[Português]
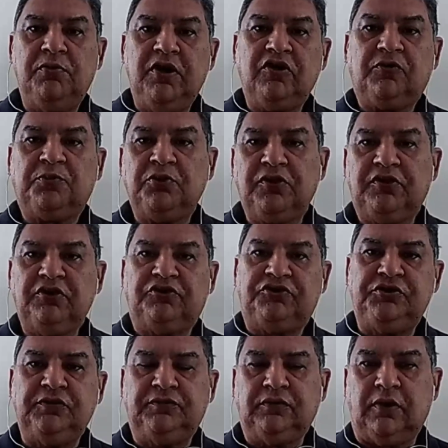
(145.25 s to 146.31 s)
Foi um mês
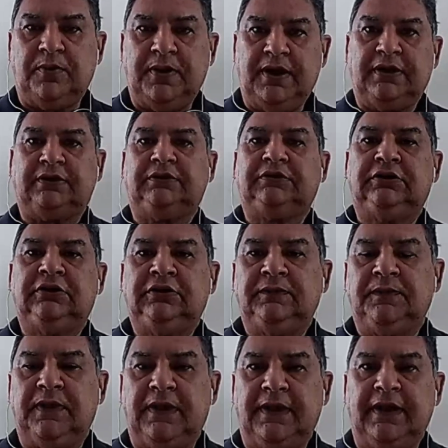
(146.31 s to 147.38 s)
positivo, Roberto.
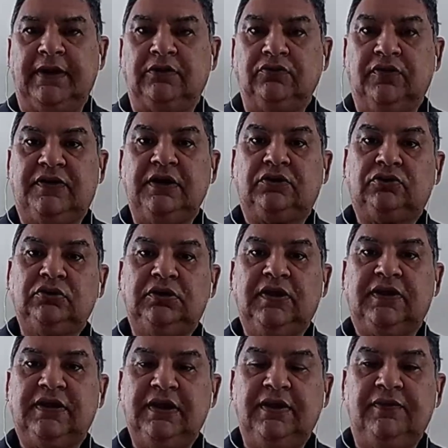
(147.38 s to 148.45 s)
É, o
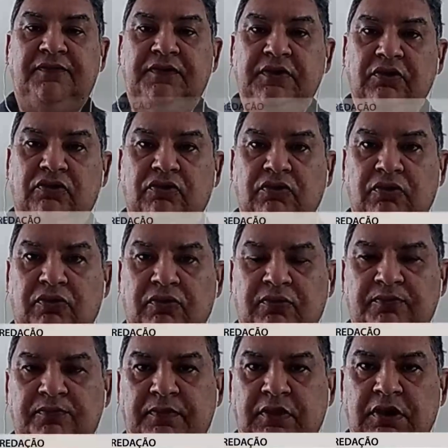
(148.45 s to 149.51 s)
setor de
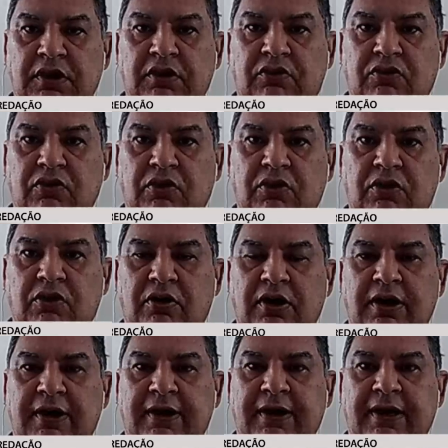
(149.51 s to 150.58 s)
serviços,
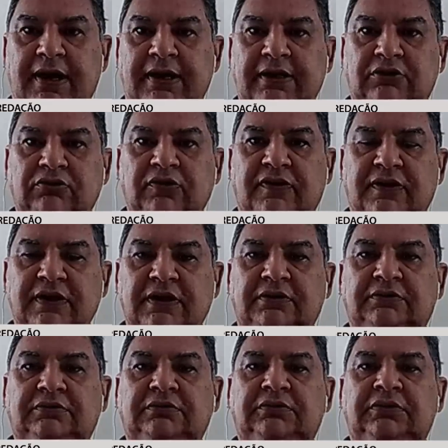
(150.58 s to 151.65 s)
com é, a
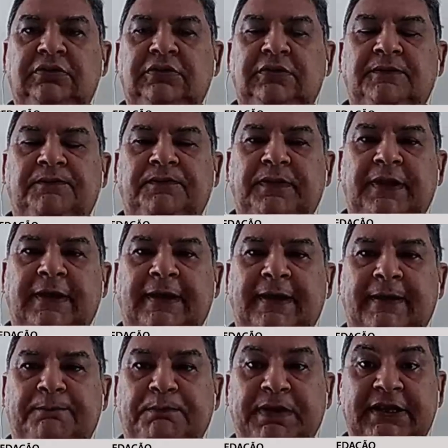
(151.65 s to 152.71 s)
redução
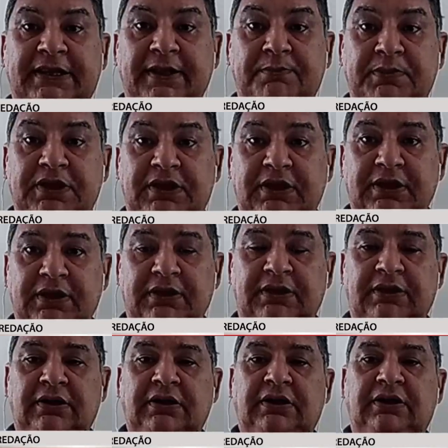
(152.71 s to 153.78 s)
da
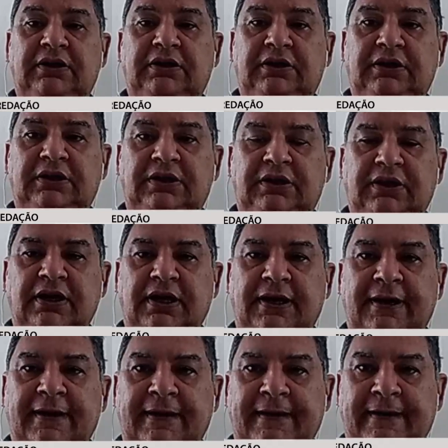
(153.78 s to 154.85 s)
pandemia
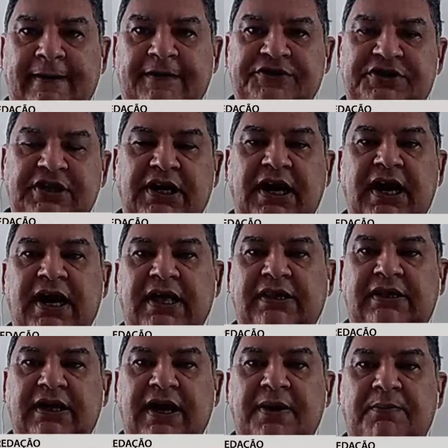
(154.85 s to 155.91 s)
e a
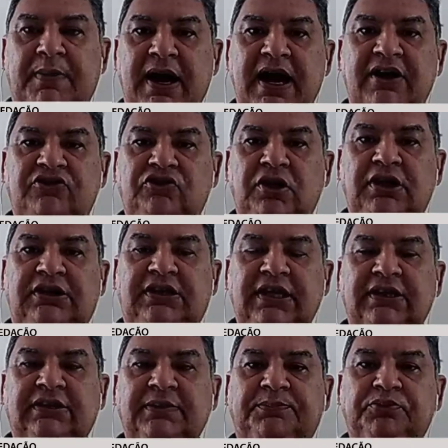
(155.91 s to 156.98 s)
chegada a mais de
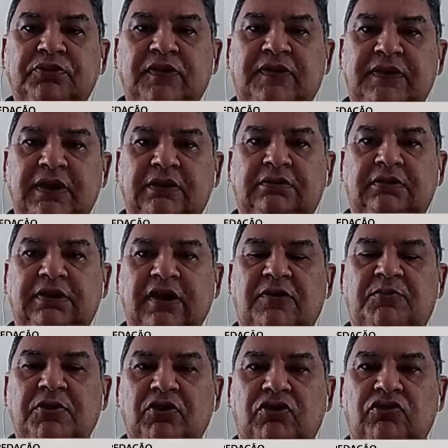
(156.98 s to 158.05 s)

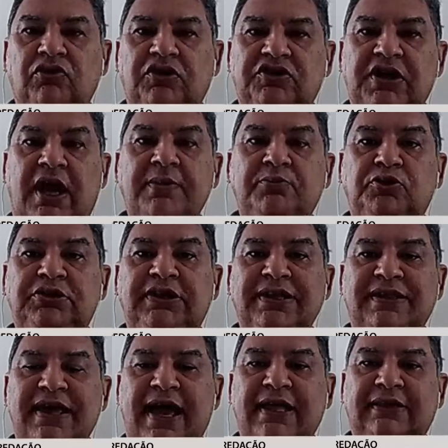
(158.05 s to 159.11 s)
80% das pessoas já
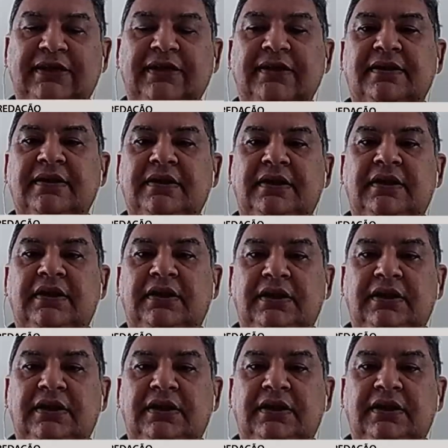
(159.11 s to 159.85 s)
imunizadas,